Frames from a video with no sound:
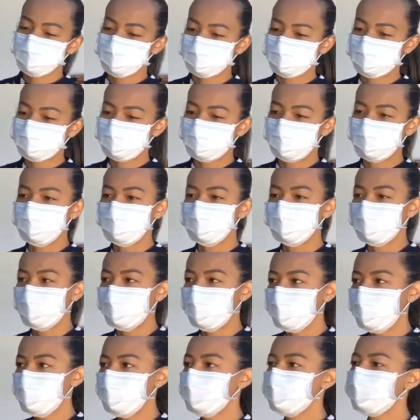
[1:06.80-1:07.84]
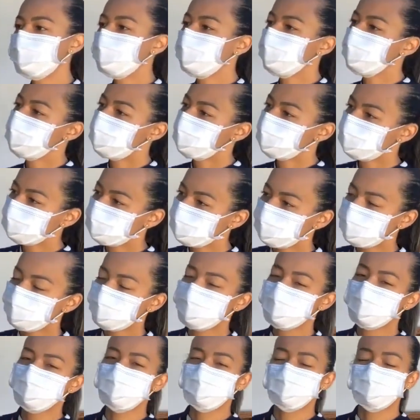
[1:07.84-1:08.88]
nas nossas secretarias de
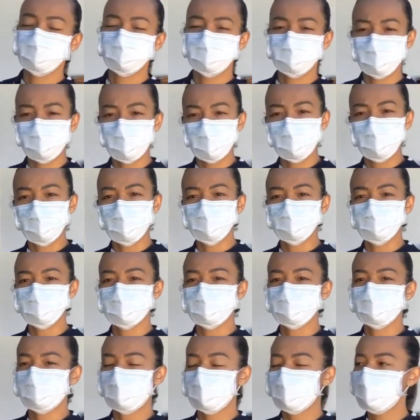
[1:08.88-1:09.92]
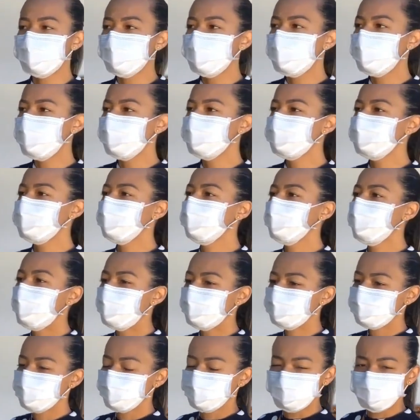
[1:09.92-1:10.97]
educação, meio ambiente, saúde, do
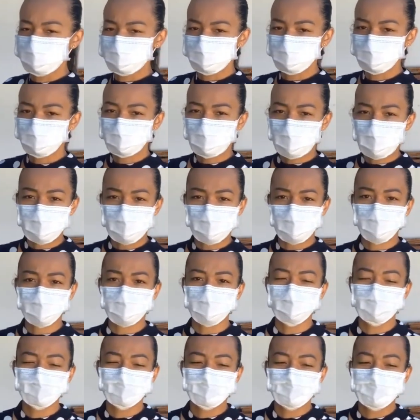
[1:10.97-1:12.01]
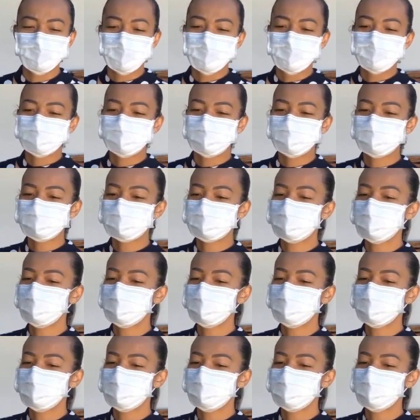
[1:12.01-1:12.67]
passo municipal, se